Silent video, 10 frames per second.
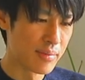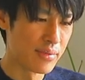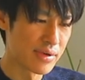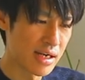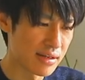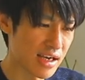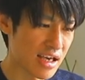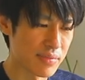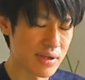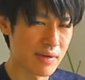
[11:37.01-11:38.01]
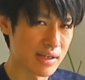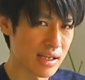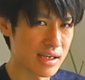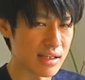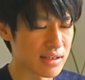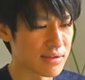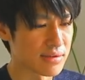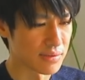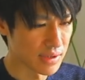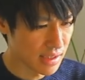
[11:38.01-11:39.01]
群れるタイプではないんで
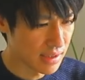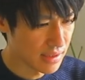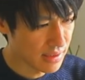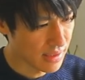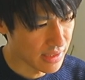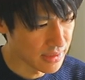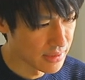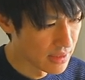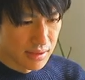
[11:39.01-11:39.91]
すよね。はい。